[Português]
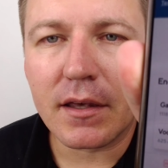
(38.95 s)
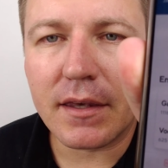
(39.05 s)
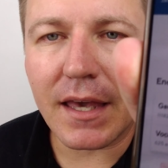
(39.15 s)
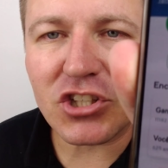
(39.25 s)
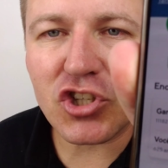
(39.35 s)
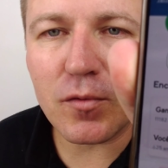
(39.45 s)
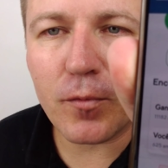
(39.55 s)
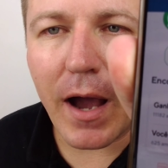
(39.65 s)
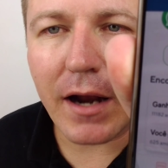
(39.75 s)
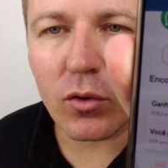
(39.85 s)
que
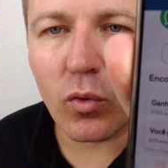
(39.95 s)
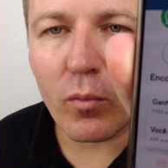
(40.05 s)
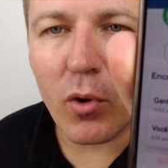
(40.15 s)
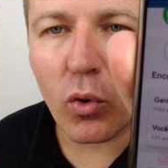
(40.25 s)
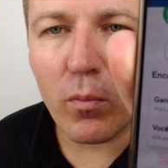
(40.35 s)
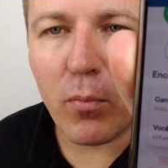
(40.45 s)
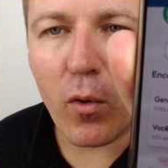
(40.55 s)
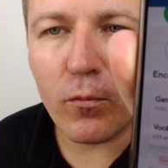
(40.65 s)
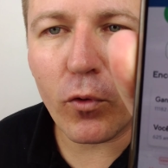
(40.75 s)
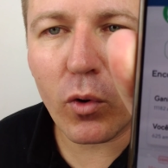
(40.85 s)
ativaram o meu
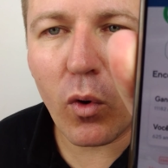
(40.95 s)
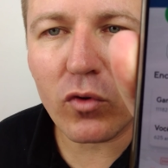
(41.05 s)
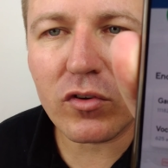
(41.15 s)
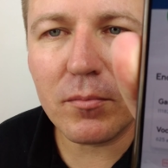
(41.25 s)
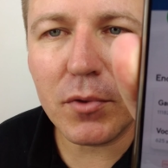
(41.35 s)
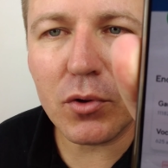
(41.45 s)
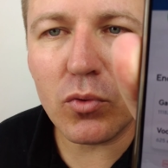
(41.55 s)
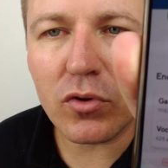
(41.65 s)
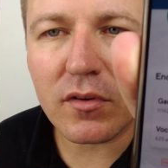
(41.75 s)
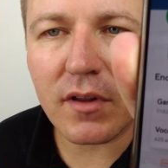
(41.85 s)
cupom foram
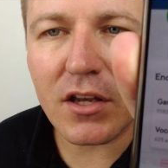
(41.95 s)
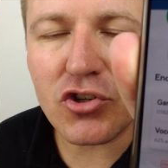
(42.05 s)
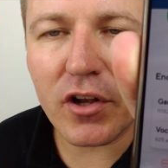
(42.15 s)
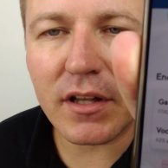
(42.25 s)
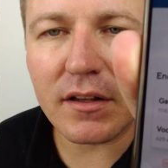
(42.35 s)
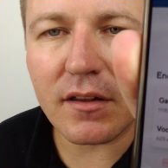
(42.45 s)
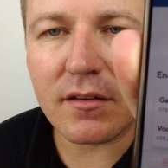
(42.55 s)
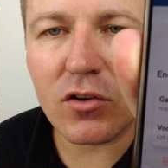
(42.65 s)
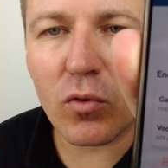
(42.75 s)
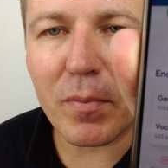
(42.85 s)

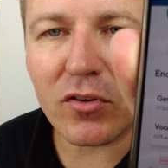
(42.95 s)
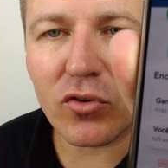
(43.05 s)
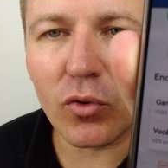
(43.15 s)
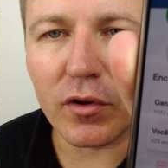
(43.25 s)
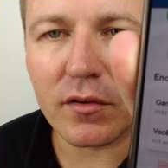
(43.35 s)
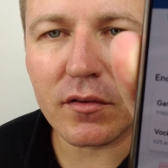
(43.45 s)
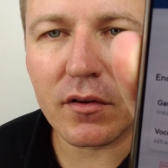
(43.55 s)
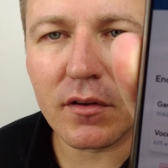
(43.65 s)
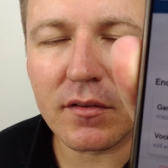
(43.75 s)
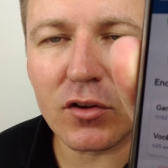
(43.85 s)
11.185 pessoas.
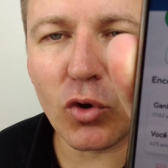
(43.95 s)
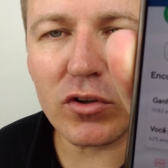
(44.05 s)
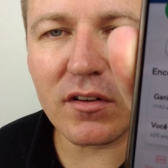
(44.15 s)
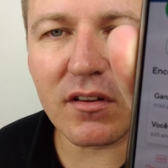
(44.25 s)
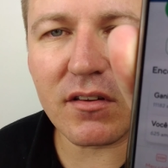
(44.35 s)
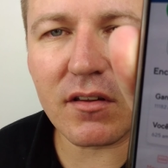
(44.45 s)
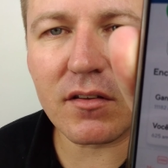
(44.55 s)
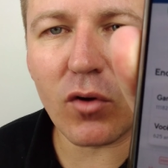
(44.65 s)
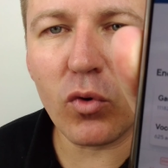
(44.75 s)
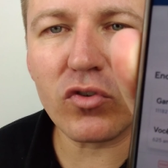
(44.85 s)
Se todas
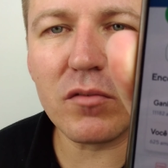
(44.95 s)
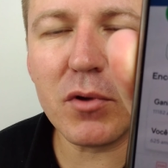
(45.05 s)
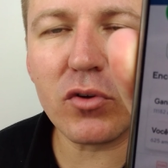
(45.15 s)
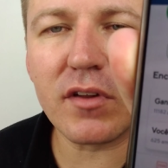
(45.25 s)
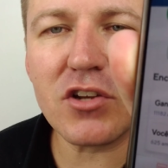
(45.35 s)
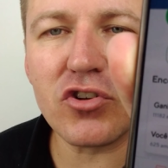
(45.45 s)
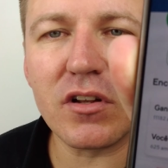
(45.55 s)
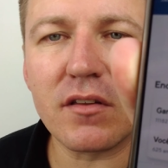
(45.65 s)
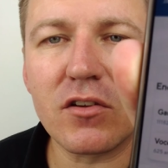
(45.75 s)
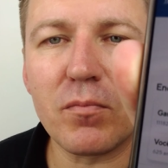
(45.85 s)
essas
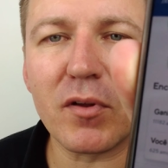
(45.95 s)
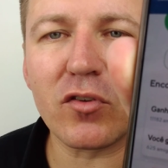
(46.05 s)
11.185